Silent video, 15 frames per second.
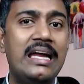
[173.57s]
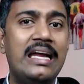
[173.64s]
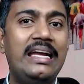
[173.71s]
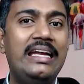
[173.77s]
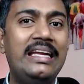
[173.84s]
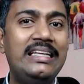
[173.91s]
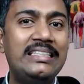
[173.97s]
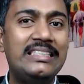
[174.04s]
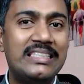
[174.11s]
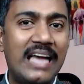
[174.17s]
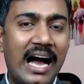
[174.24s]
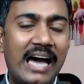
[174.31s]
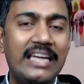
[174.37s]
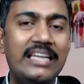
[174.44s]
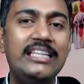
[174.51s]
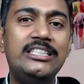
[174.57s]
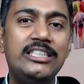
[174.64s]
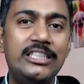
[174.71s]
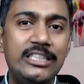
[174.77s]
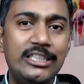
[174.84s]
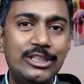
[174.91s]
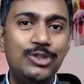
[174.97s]
इन सारी
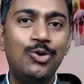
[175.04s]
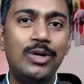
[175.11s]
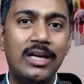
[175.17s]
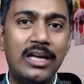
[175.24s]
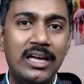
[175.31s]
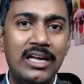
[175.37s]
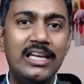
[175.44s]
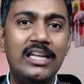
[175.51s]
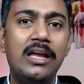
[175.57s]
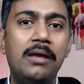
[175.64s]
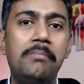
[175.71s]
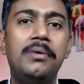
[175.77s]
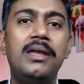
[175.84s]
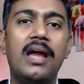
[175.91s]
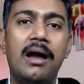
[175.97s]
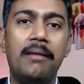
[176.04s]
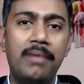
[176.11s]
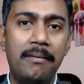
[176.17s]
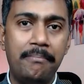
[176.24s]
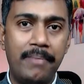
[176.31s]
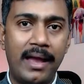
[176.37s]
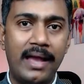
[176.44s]
चीजों के लिए भी हमें
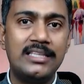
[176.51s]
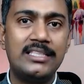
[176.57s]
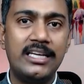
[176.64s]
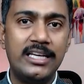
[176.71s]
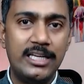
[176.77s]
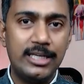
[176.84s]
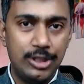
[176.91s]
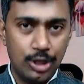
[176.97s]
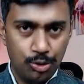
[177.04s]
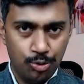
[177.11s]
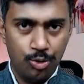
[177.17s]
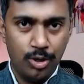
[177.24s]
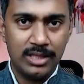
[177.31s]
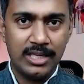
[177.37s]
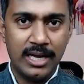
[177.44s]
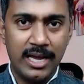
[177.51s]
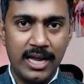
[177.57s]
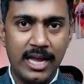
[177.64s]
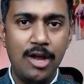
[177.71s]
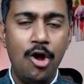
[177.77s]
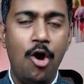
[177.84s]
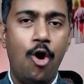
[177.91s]
पैसे की जरूरत है
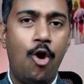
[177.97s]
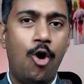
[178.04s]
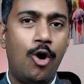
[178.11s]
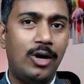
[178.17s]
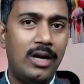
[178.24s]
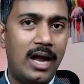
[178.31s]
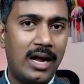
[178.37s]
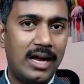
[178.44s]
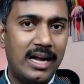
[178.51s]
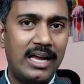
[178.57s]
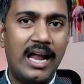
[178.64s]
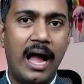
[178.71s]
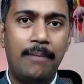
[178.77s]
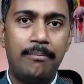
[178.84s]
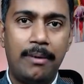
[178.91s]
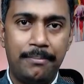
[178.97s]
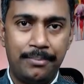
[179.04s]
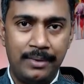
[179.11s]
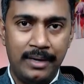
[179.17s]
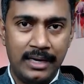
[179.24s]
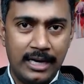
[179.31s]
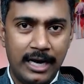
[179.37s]
और अगर आप
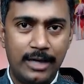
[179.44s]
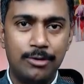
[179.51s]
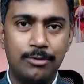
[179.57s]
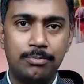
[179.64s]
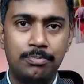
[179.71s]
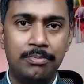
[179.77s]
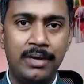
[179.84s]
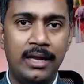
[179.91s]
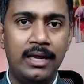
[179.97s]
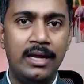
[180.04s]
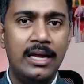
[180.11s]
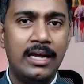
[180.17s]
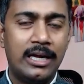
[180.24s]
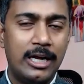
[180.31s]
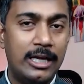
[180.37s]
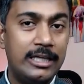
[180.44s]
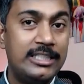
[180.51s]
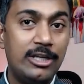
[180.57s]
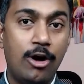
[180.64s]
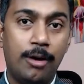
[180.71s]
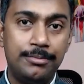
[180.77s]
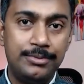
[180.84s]
अपने घर में
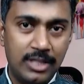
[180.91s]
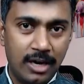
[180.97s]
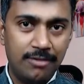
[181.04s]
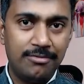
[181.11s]
खर्चे ऑब्जर्व